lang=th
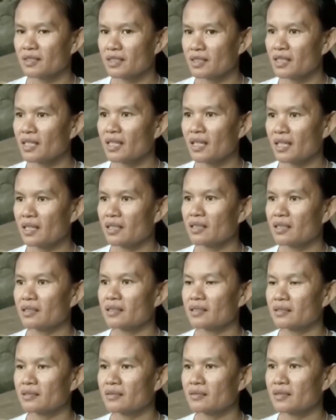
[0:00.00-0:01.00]
เชื่อค่ะ
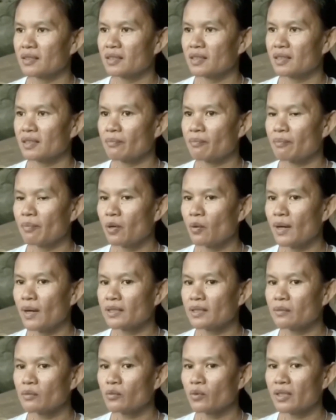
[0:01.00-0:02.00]
เพราะว่า
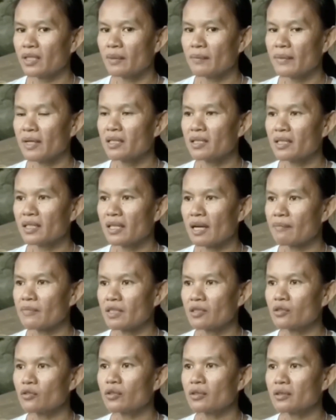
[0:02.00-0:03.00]
ตำรวจยังไม่เคยกลับสักค